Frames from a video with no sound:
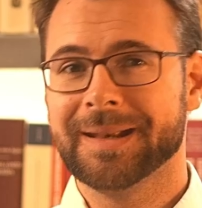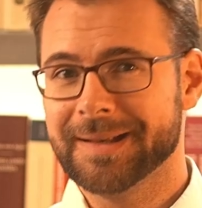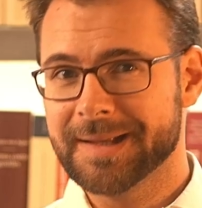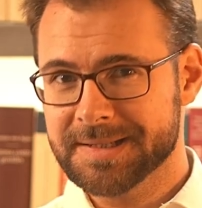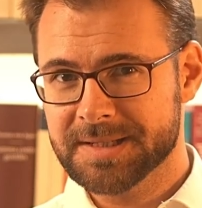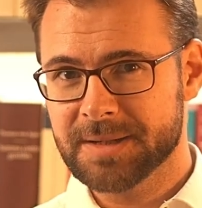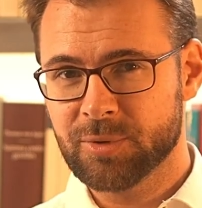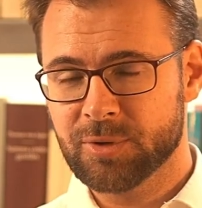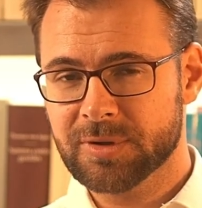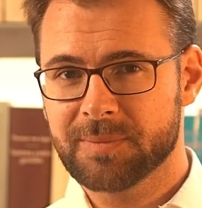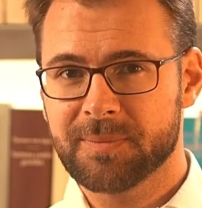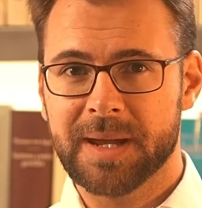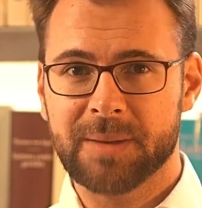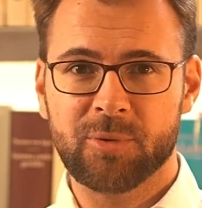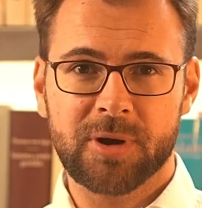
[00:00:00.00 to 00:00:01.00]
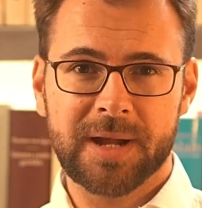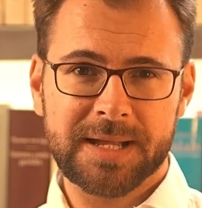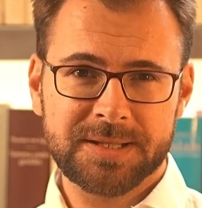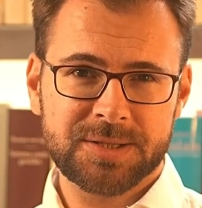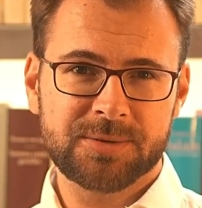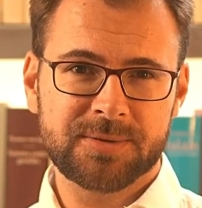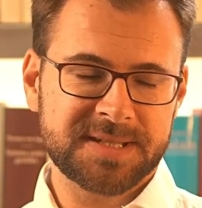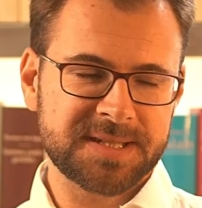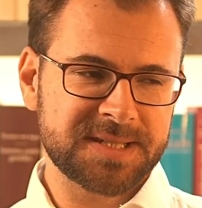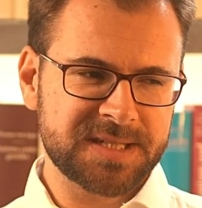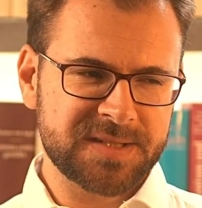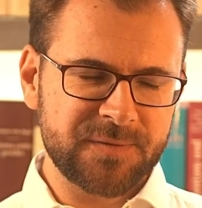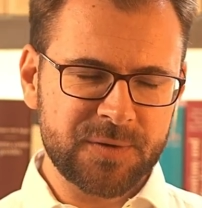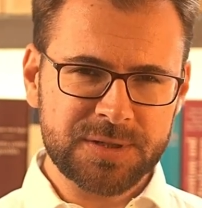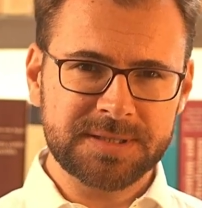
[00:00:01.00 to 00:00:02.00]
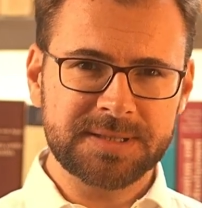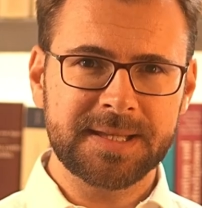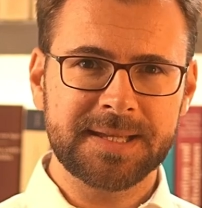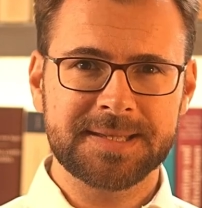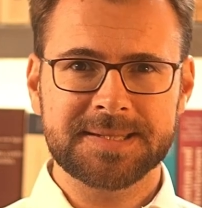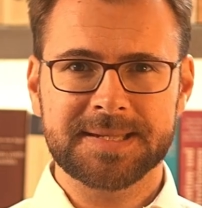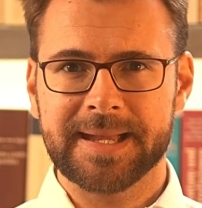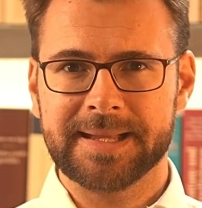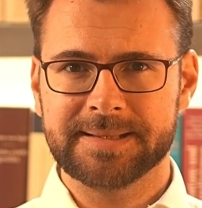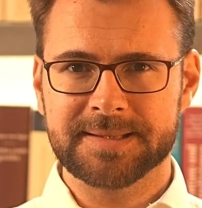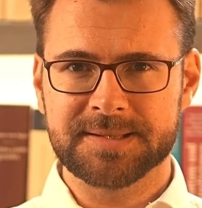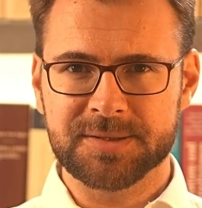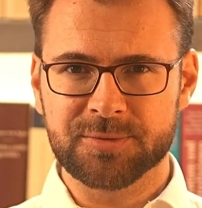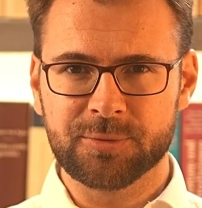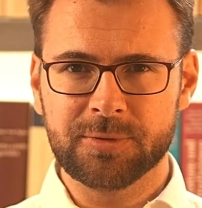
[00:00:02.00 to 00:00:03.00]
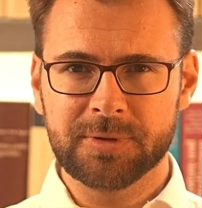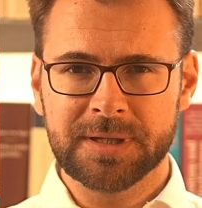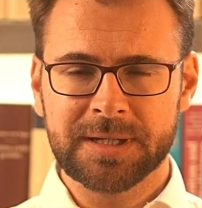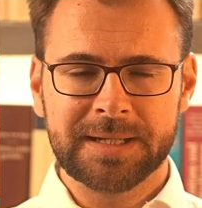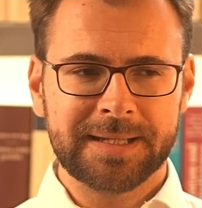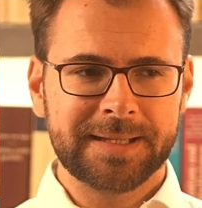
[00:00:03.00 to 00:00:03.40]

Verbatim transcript: Nächster Punkt, bei Boccaccio ist es zwischen den Zeilen so,